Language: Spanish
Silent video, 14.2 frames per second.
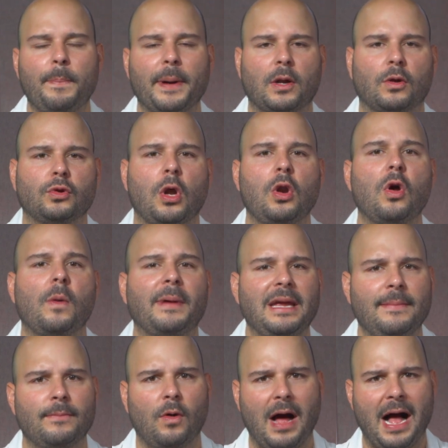pero no es lo
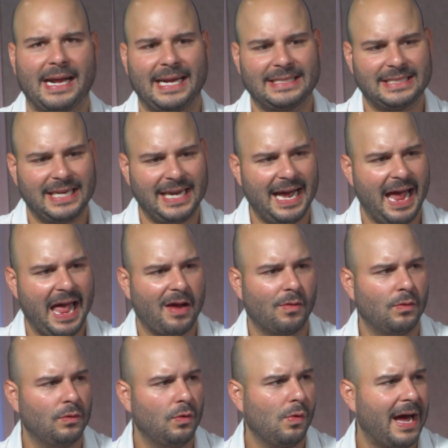mismo a que sea en
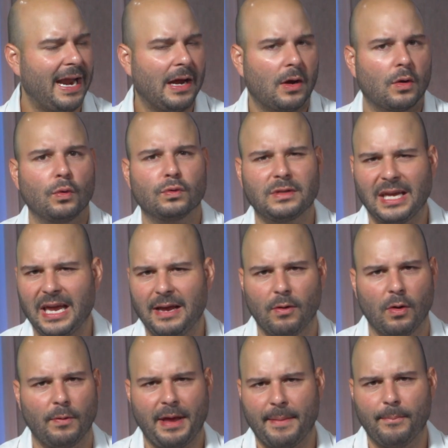un lugar
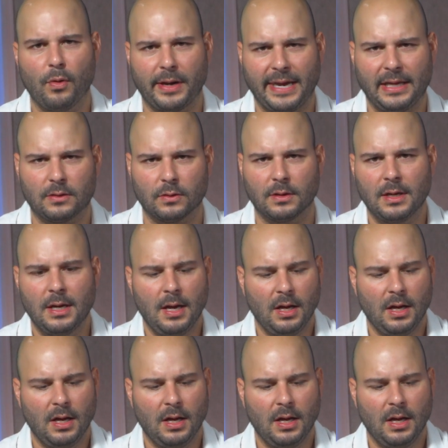exclusivo, bien bonito.